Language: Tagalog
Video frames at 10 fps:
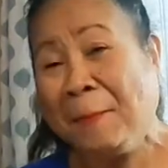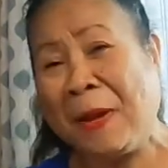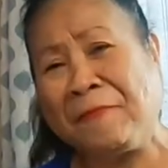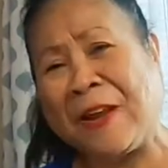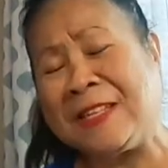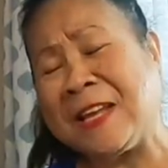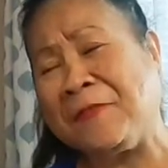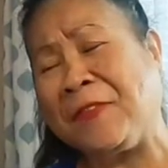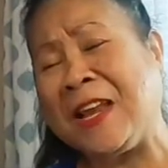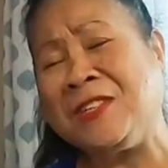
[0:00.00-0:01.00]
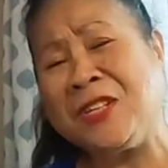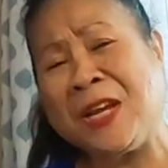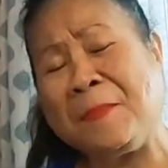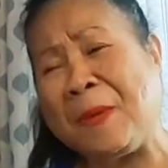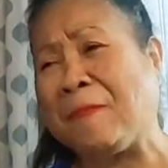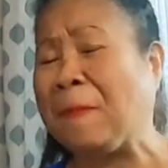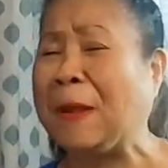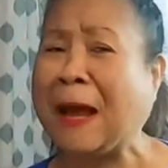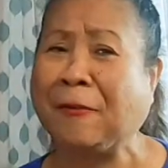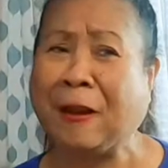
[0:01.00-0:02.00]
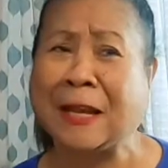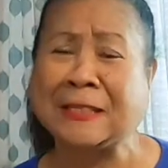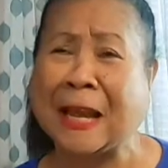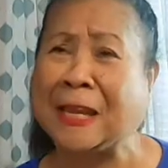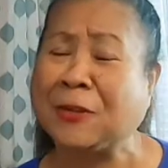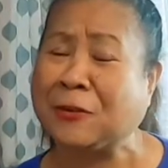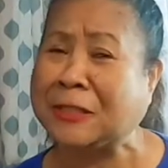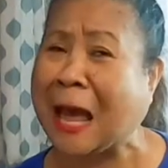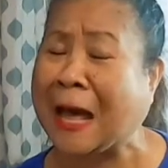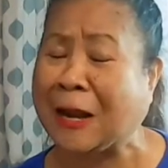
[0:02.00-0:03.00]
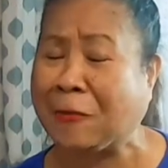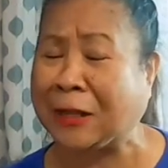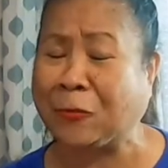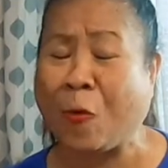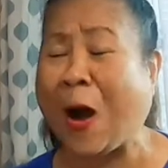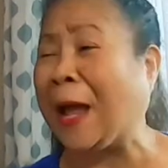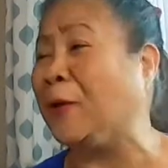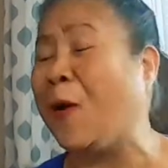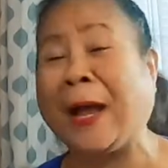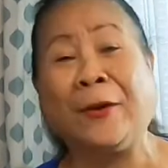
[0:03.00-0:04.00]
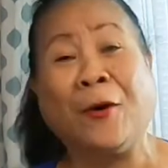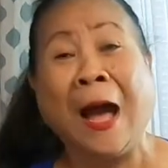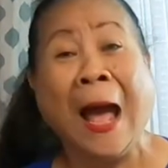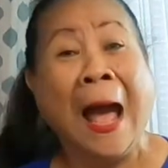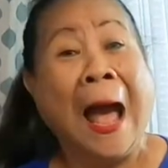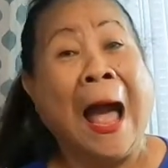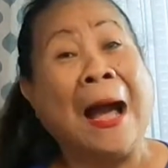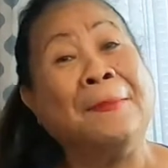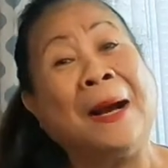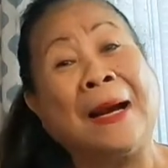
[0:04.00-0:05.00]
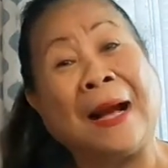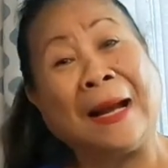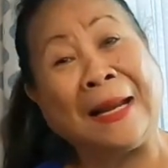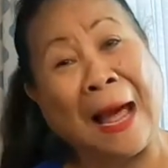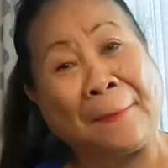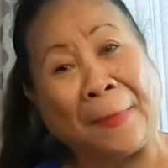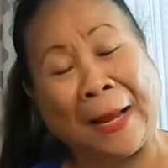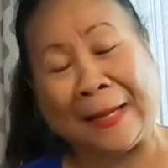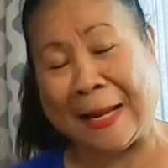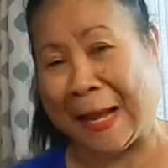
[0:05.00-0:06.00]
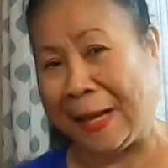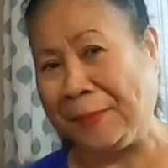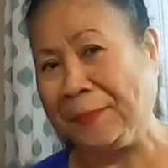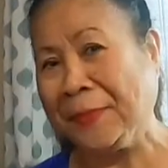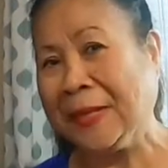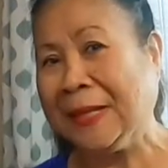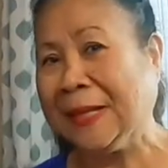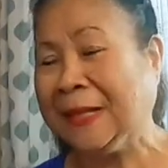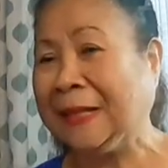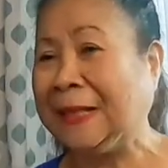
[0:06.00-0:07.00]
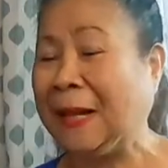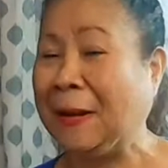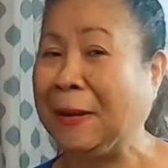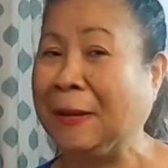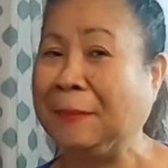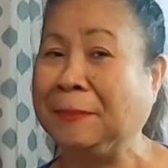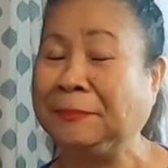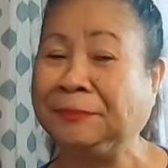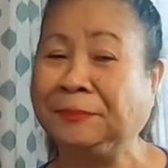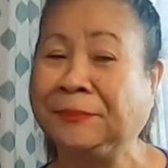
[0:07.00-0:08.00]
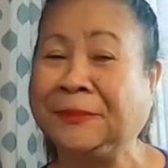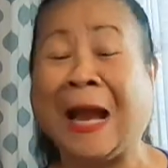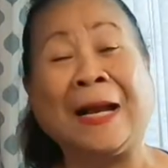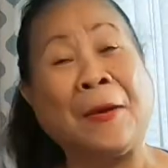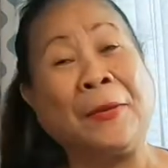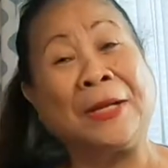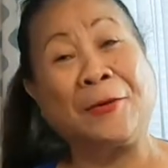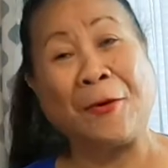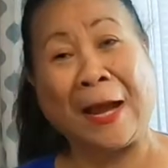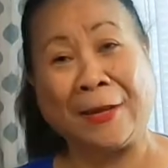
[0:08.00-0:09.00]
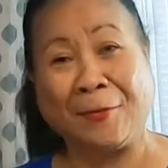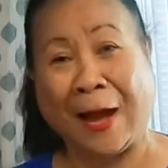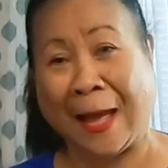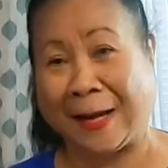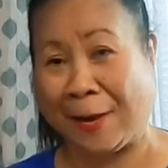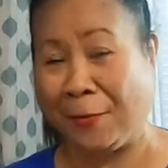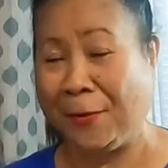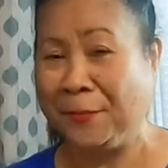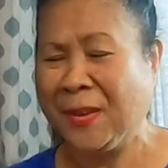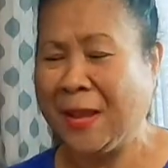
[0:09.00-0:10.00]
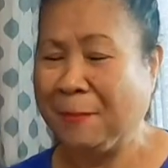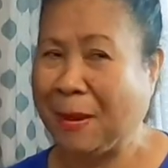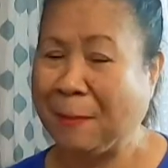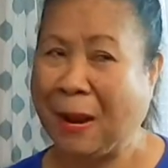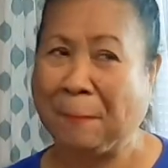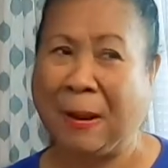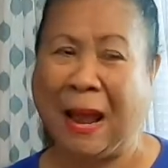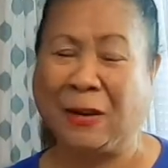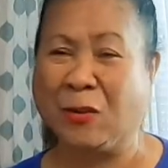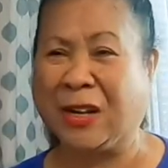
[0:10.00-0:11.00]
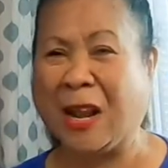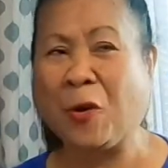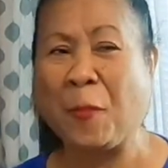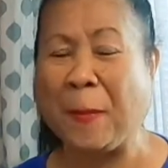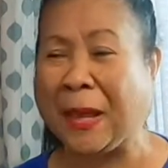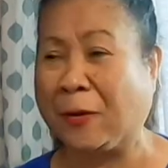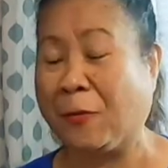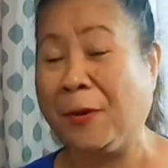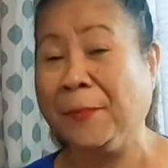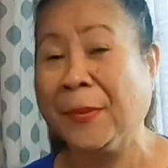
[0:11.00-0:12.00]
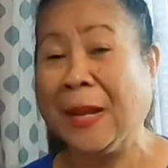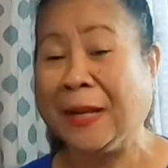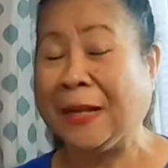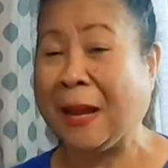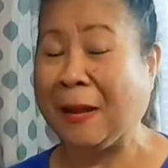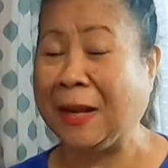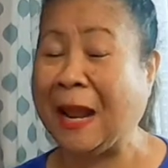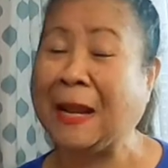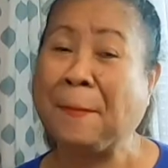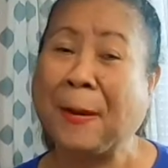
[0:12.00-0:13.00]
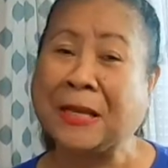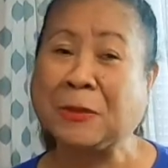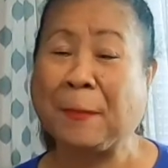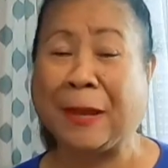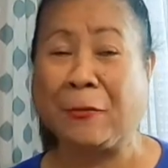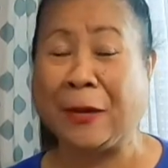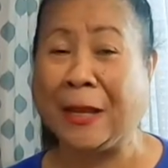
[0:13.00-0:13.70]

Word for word: My friends and friendship, iba-vlog lang sa inyo sa araw nito kung ano-ano ang mga kaganapan na, na gagawin ko ngayong araw. May mga plano rin ako pero na lalabas pero